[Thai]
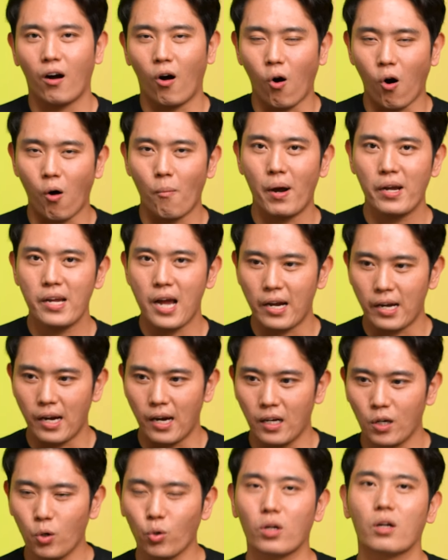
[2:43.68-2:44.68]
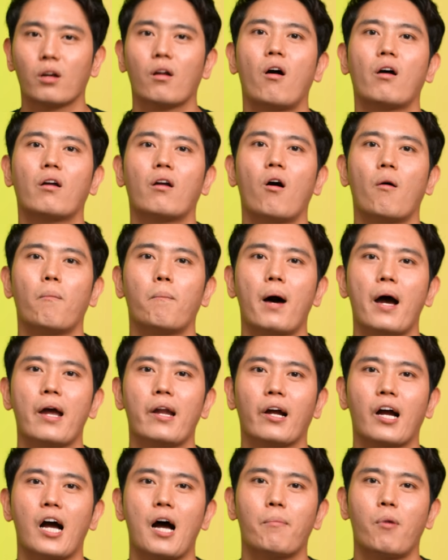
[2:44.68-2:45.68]
ของบางอย่างเนี่ยหลุดลอดออกไป
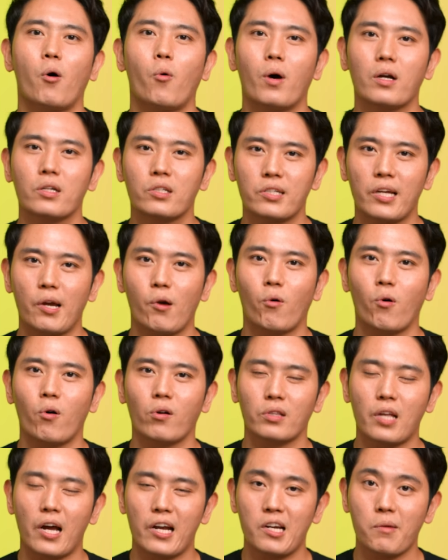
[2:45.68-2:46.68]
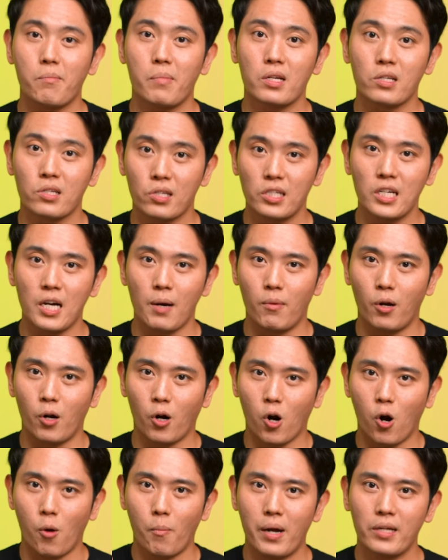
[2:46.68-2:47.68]
นะครับ เพราะว่าเซลล์ของไตเนี่ยมันเสื่อมแล้
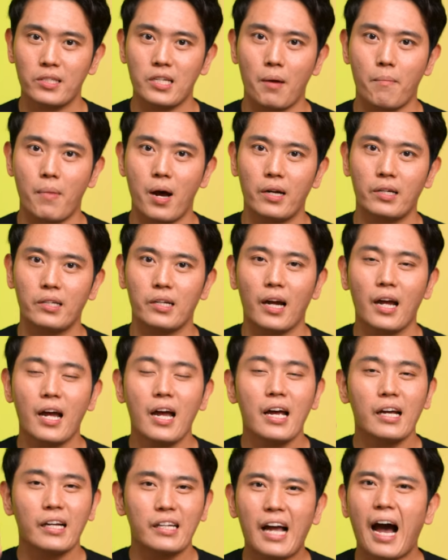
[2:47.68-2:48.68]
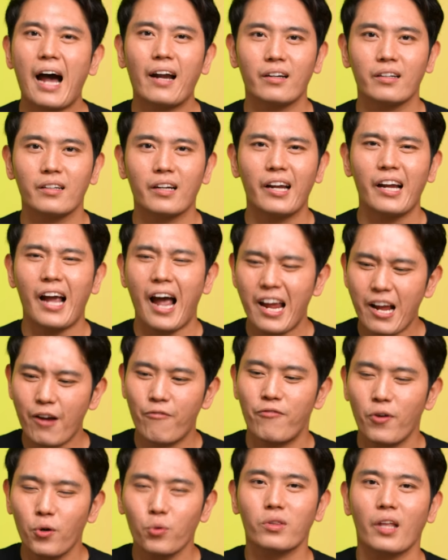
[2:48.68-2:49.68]
วก็ไม่สามารถที่จะกันง่ายๆ
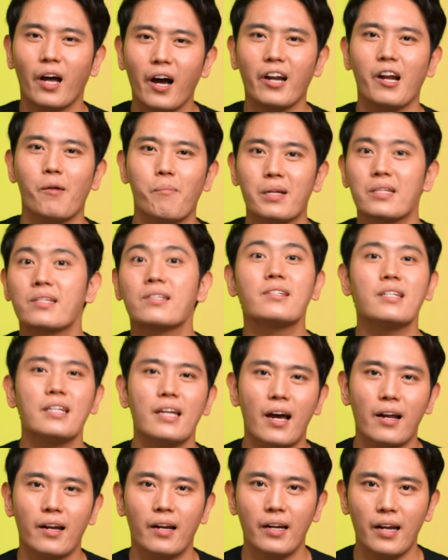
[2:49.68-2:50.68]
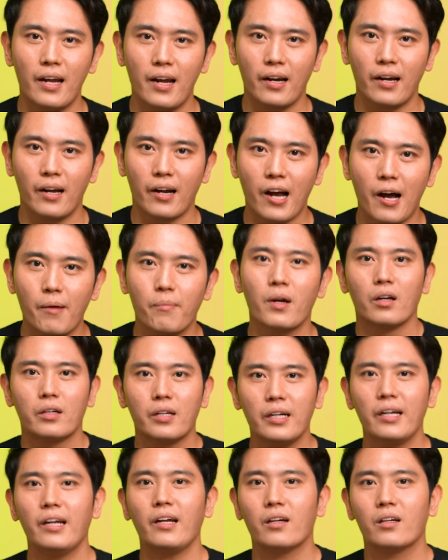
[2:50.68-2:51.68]
อ่ะฟิลเตอร์เนี่ยมันเสียนั่นเองนะครับ
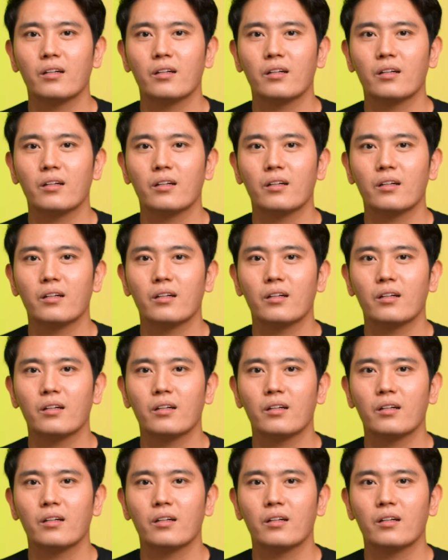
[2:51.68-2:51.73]
ทีนี้